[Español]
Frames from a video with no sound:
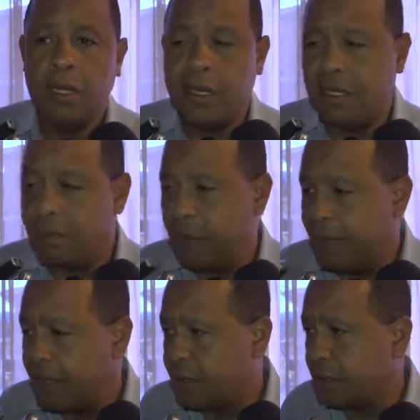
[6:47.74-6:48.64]
en el
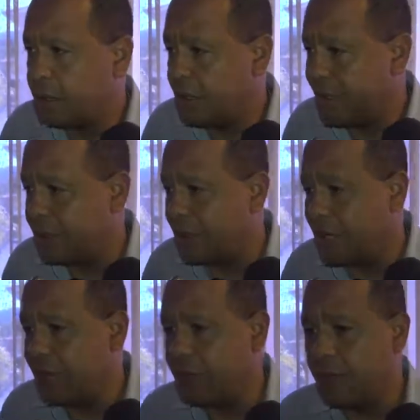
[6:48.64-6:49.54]
primer trimestre
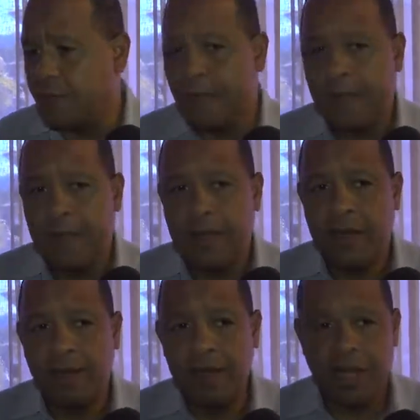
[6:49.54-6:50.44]
del año,
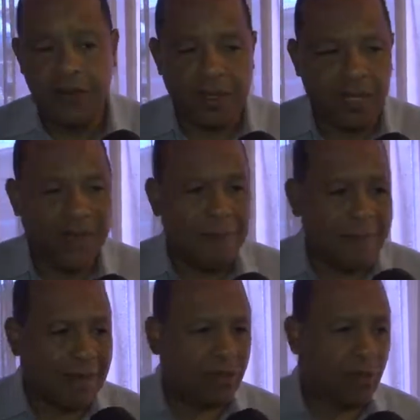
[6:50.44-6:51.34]
a finales de
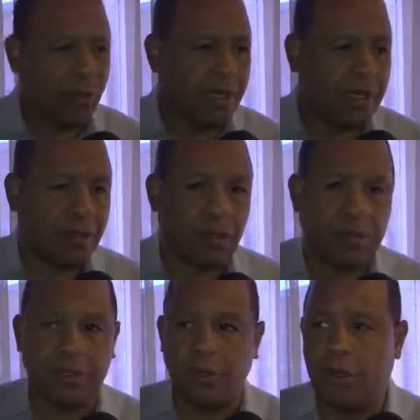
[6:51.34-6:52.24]
marzo de
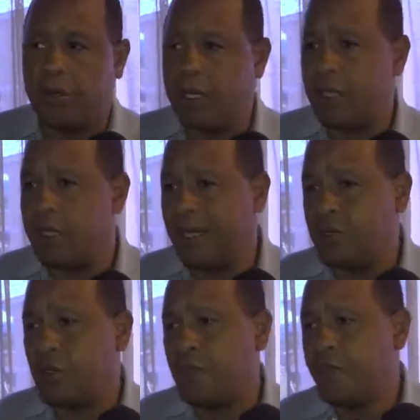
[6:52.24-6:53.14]
2014, yo habré
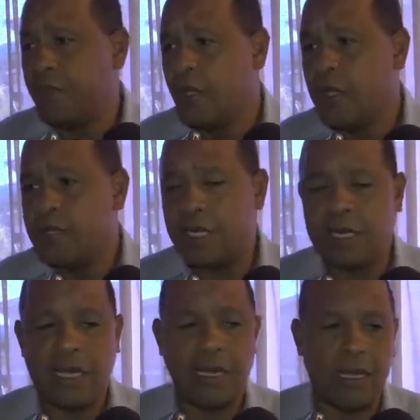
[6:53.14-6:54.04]
hecho
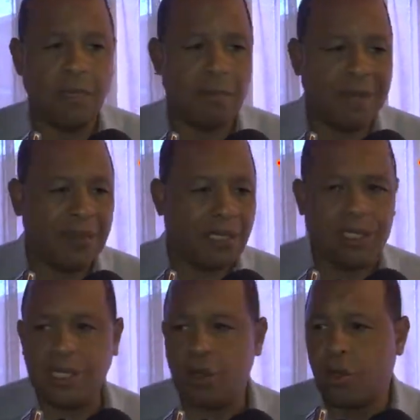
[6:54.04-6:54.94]
cerca de
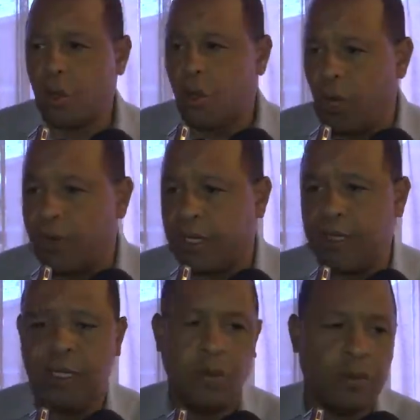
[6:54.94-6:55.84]
25 obras
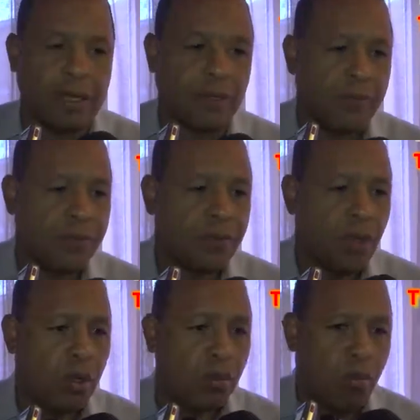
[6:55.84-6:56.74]
en los barrios.
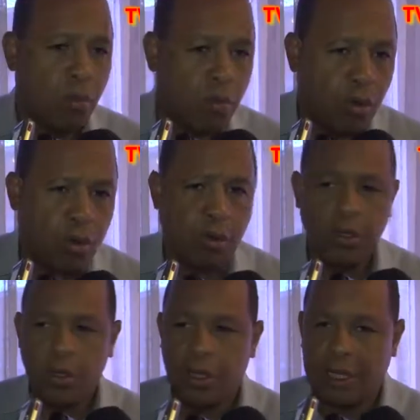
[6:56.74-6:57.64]
Muro,
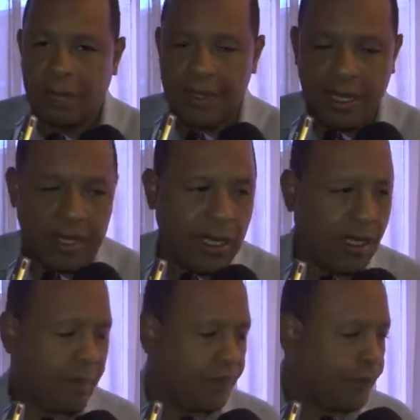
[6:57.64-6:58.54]

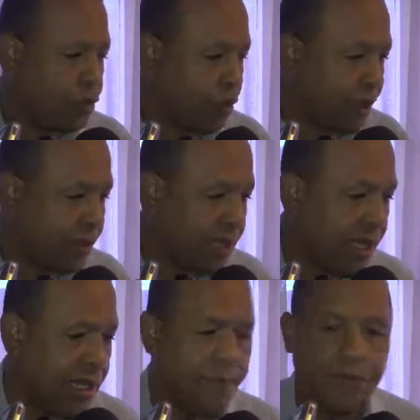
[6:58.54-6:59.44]
caminaría,
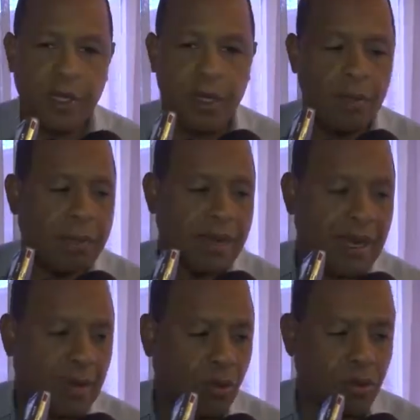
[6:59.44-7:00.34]
torrentera, para
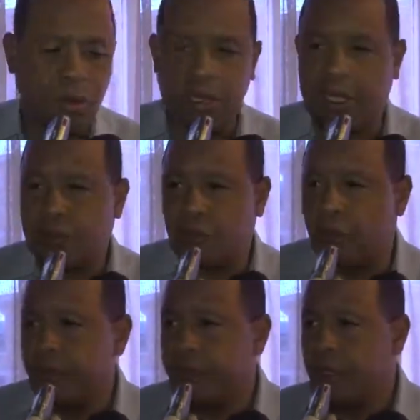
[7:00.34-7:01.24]
la
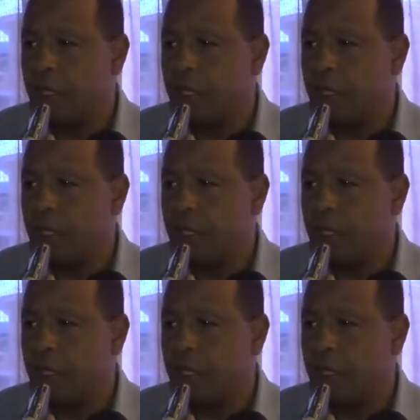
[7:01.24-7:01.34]
consolidación